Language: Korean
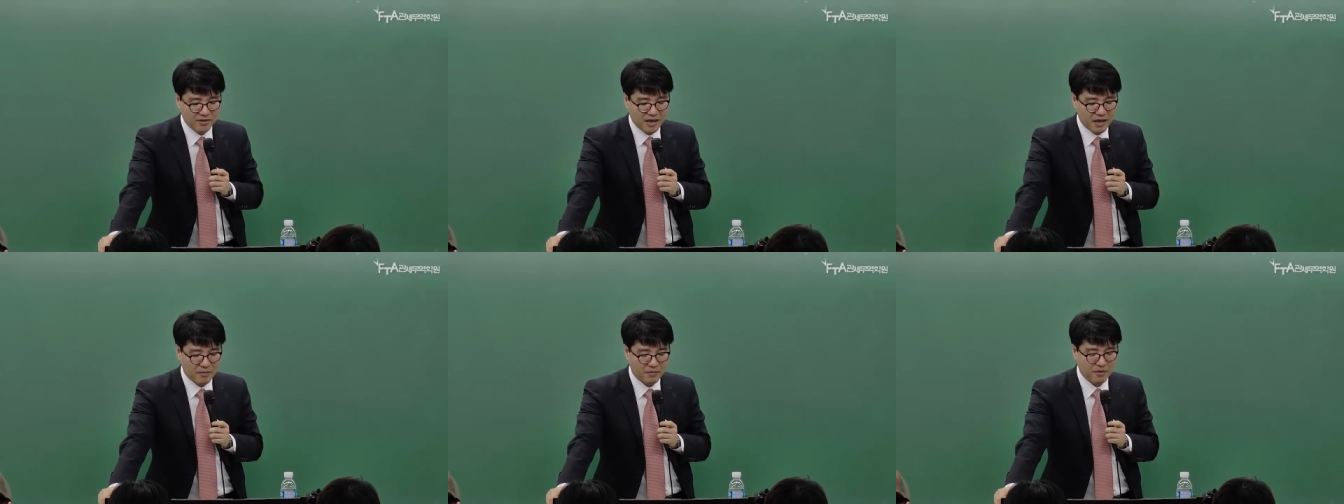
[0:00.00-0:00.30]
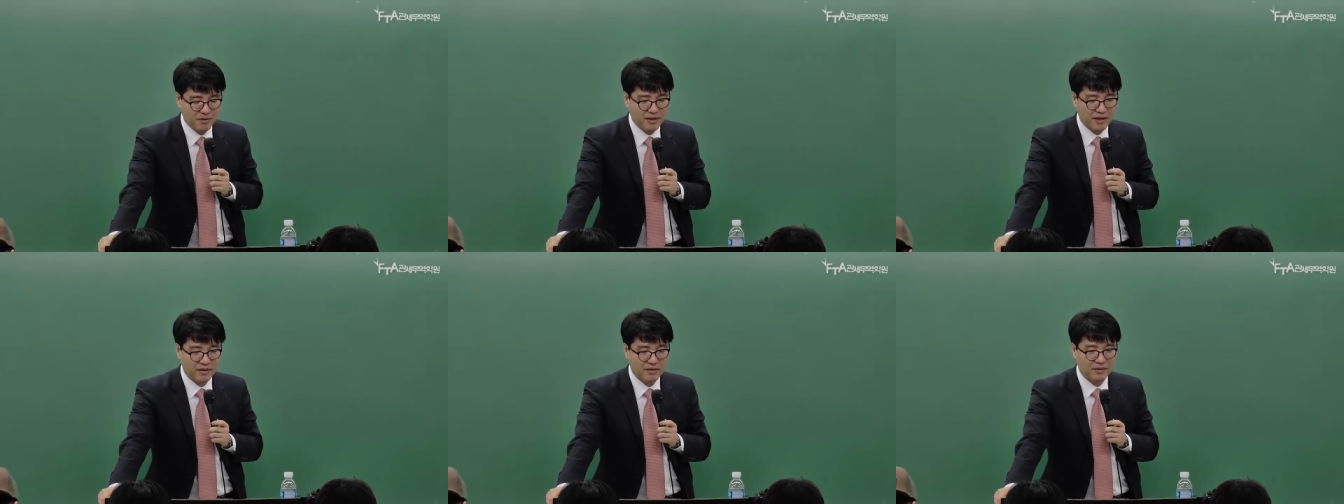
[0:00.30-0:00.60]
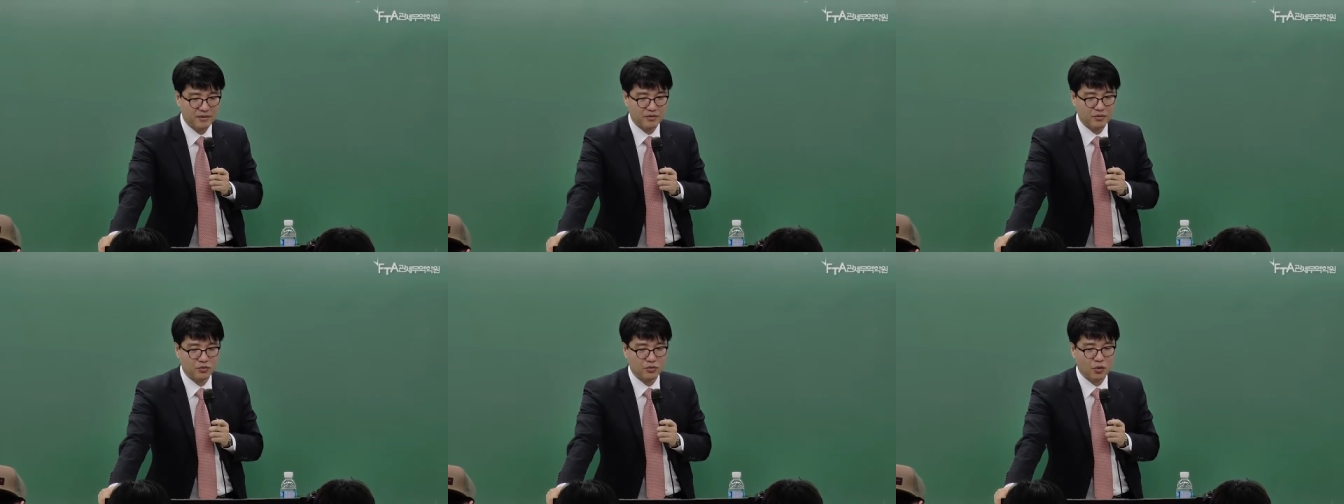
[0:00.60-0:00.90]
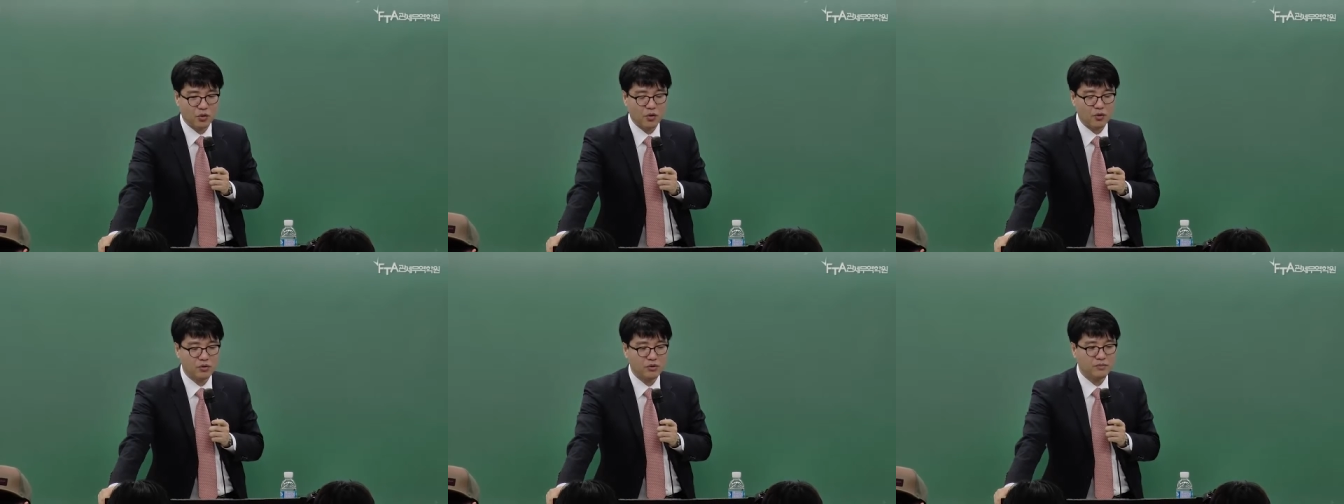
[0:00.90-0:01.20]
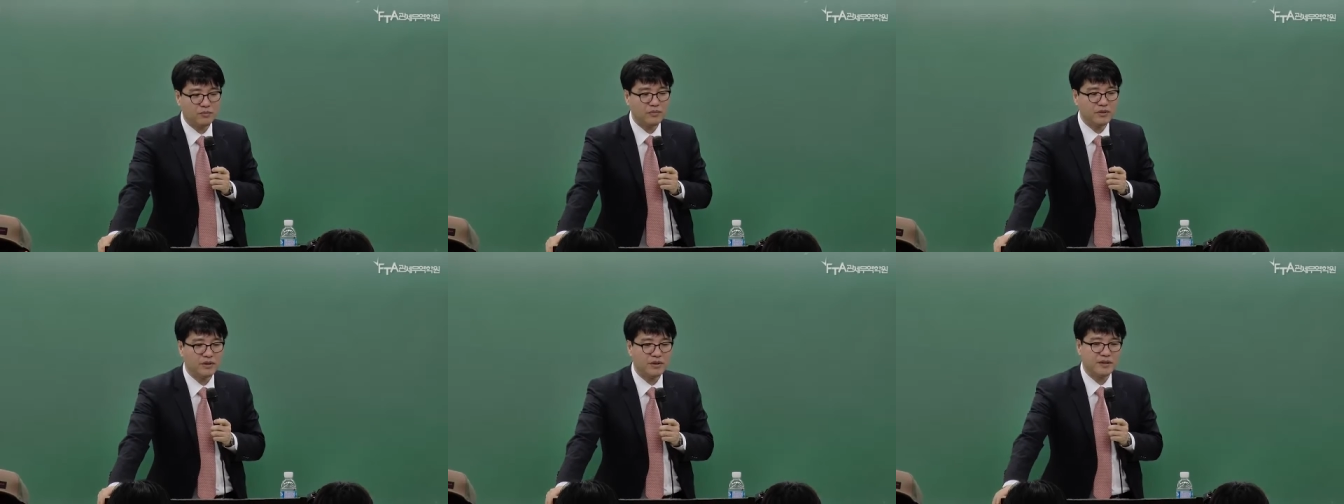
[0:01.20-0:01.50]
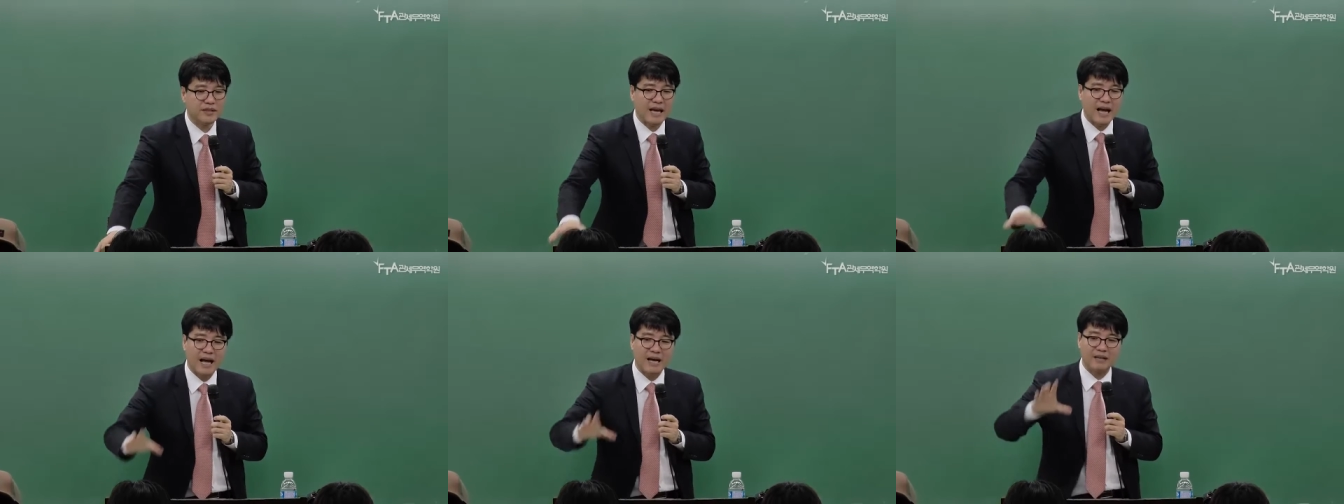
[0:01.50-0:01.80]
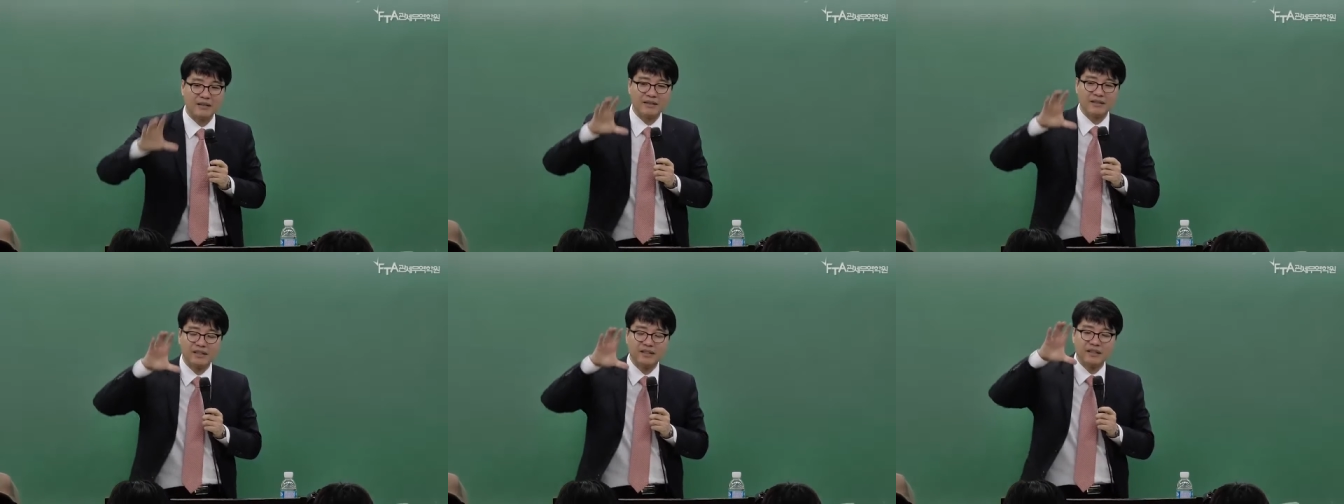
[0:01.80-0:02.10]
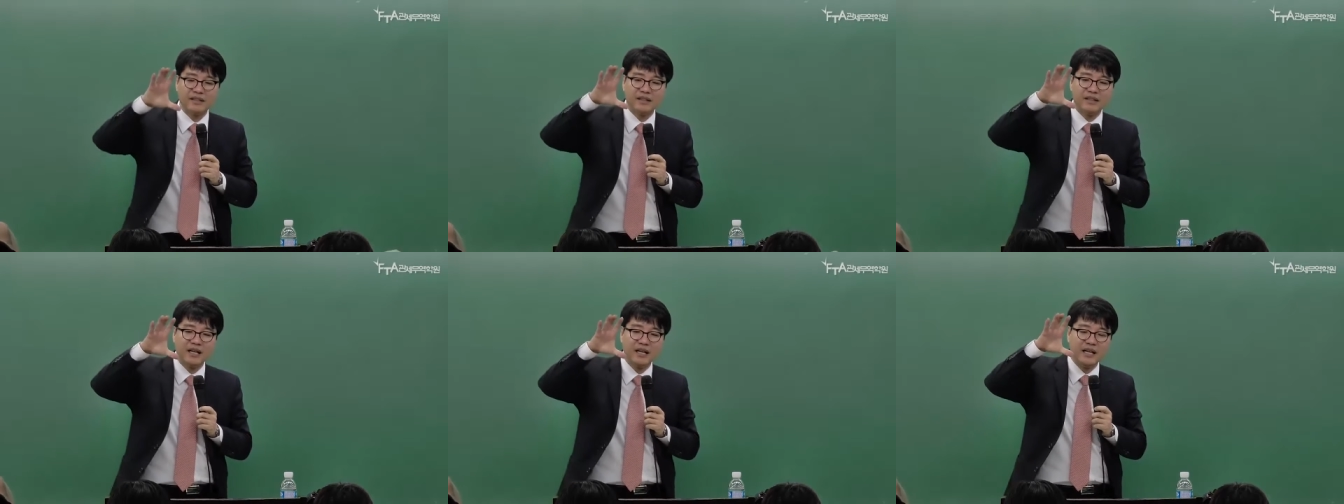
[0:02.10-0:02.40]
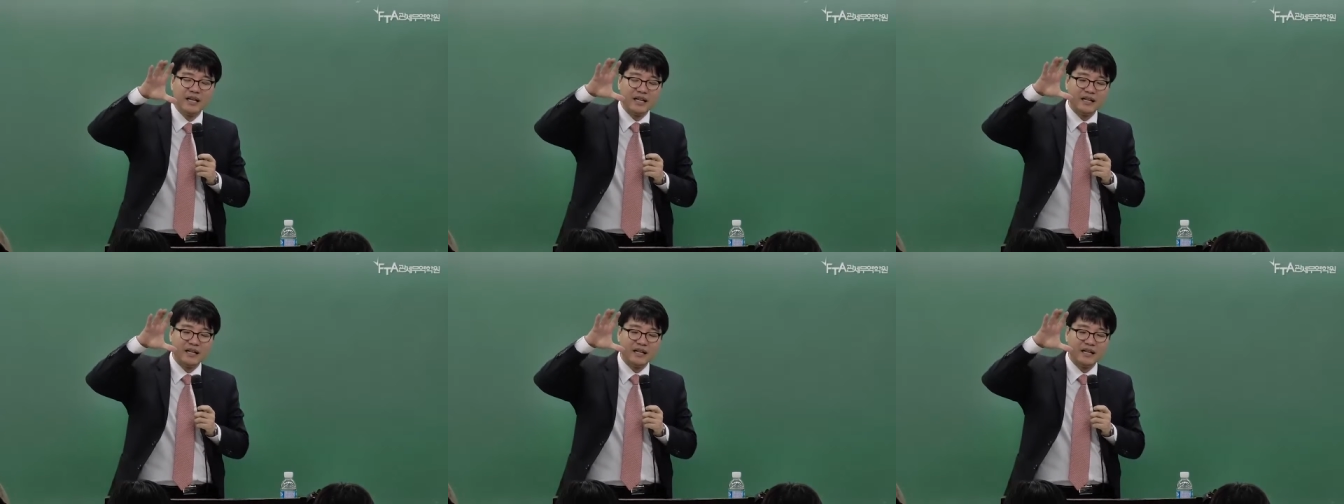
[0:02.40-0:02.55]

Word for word: 4번에서 조금 더 양들을